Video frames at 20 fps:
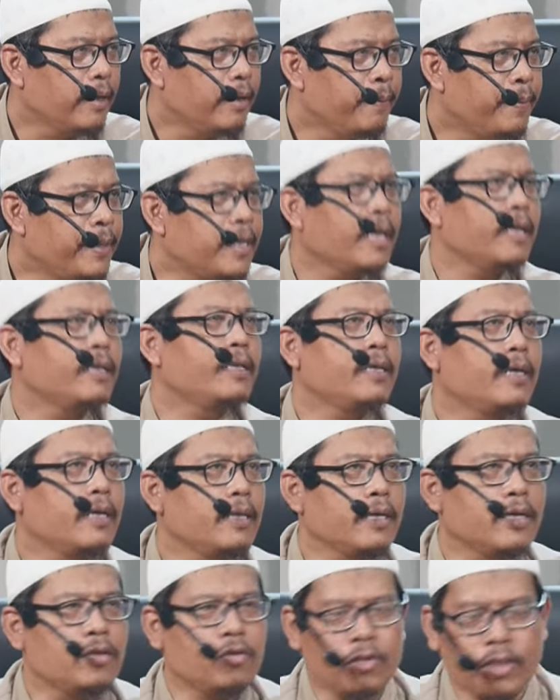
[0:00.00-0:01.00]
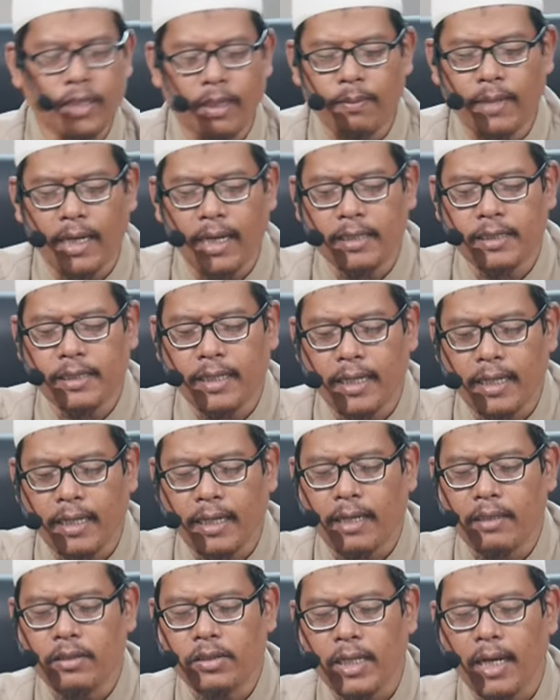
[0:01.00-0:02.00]
berarti kita sudah
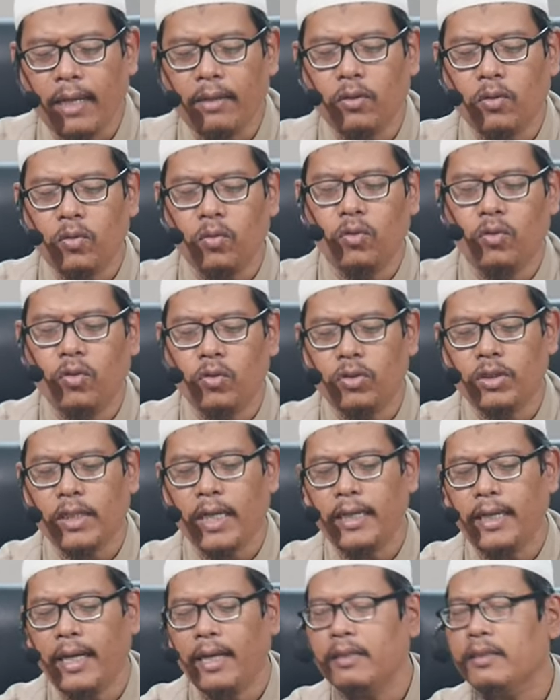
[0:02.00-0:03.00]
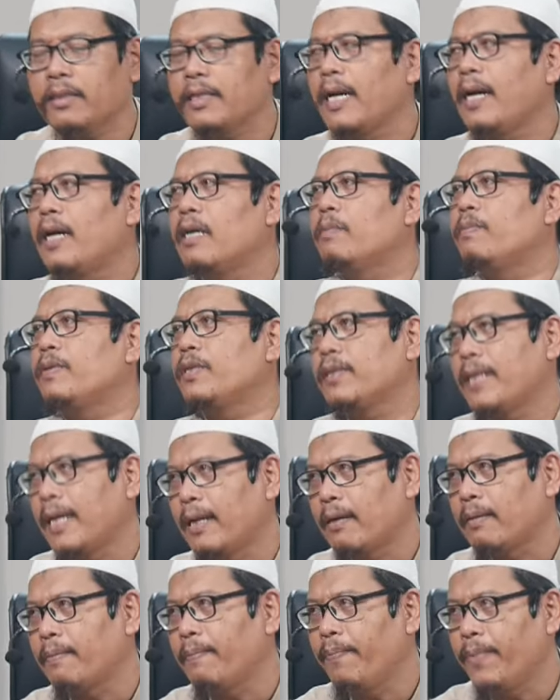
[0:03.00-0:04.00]
melaksanakan satu dosa yang sangat besar.
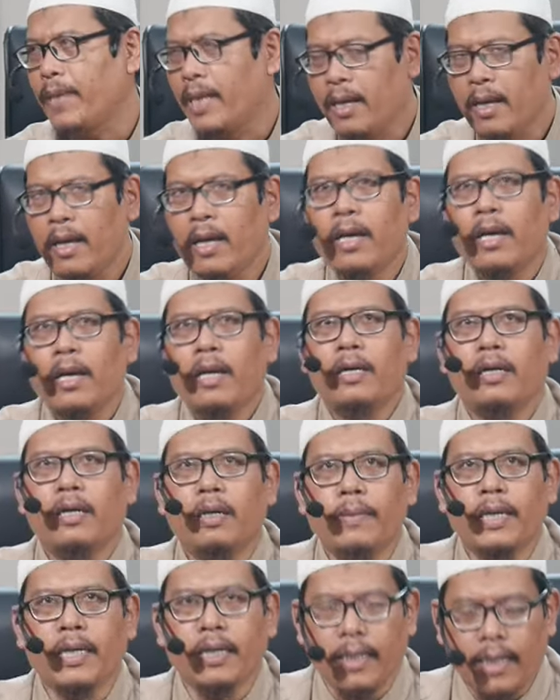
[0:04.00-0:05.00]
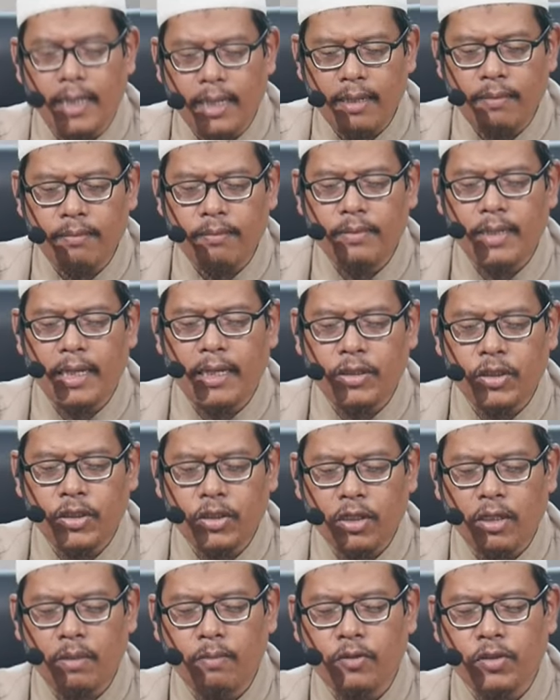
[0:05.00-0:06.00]
Nomor enam,
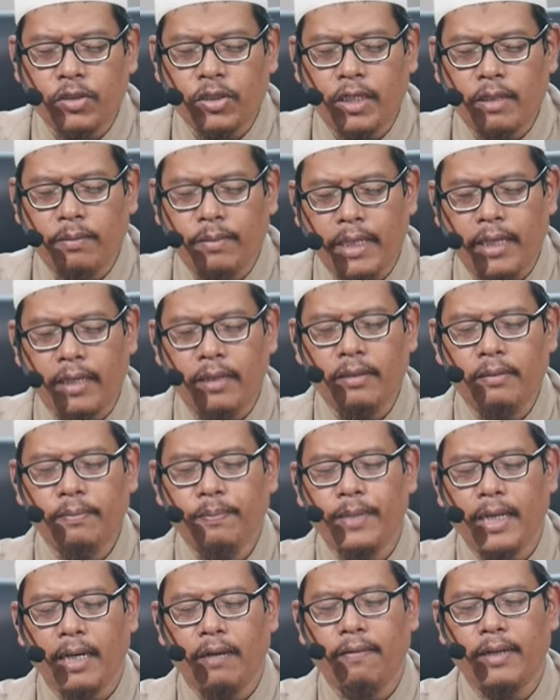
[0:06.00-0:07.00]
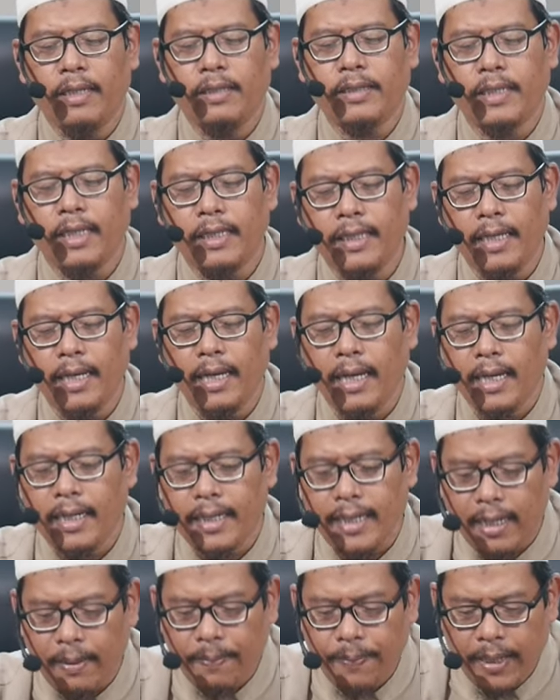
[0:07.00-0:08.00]
masyiral muslimin, bahwasanya
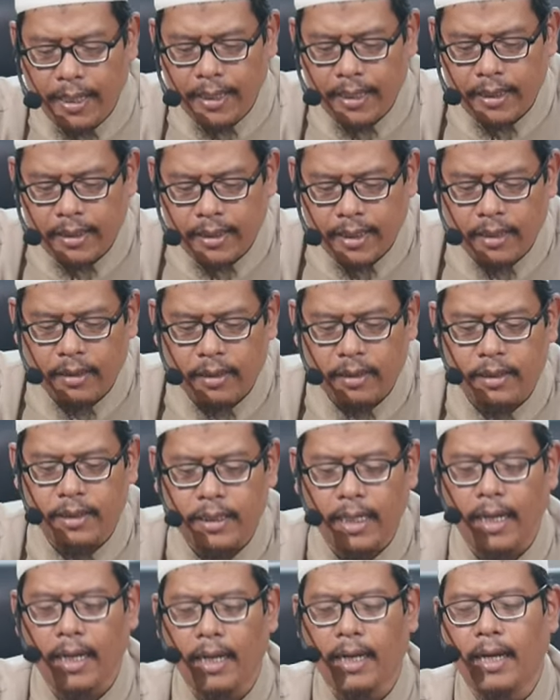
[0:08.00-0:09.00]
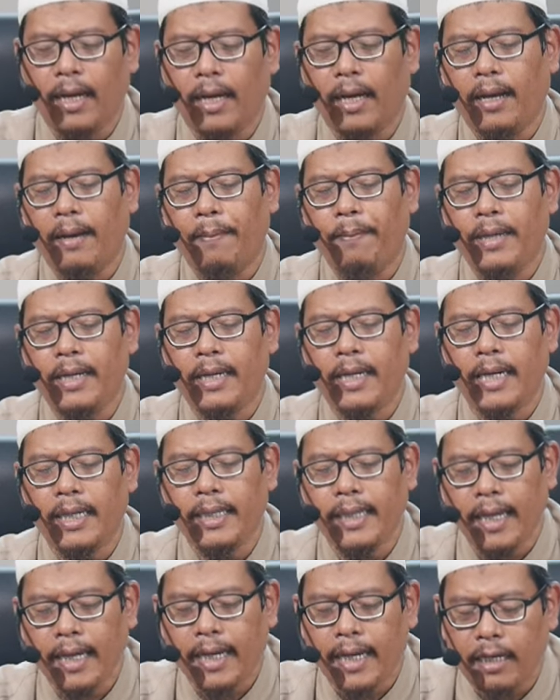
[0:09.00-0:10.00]
kenapa kita tidak
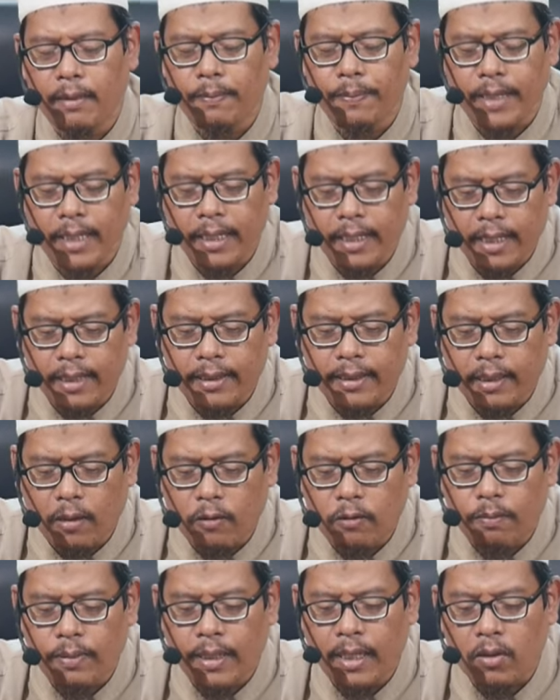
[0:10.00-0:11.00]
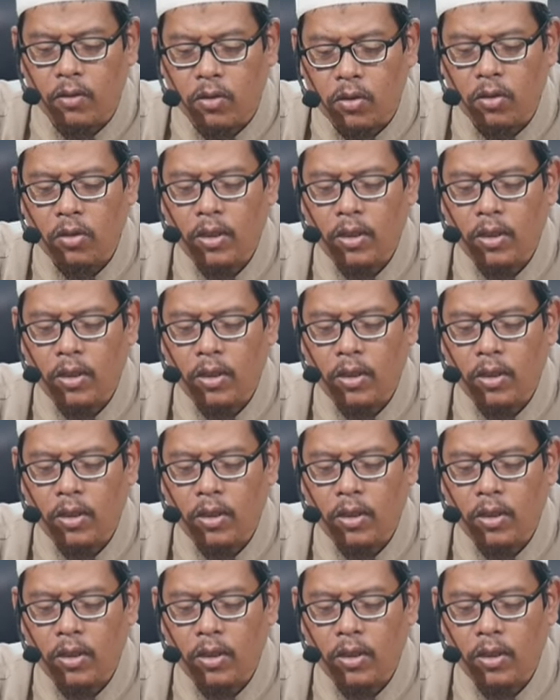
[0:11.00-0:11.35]
merayakan perayaan tahun baru?